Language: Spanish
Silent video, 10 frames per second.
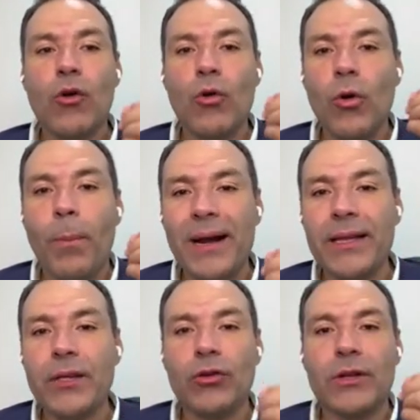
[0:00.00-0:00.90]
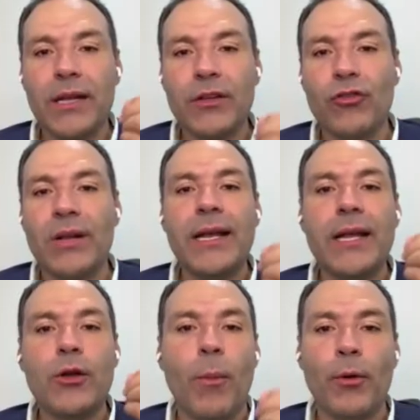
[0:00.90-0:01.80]
con los partidos
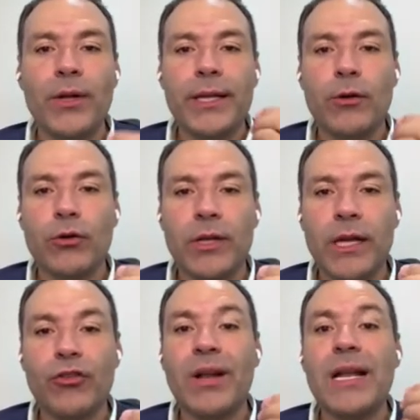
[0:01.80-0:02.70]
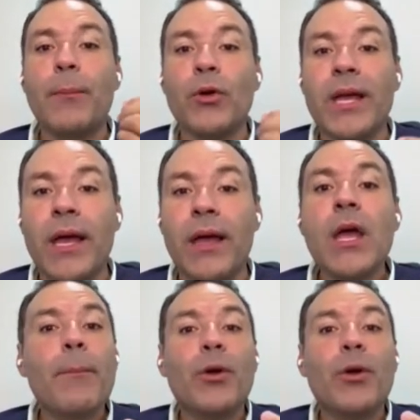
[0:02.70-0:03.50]
tradicionales y los políticos tradicionales. ¿Por qué?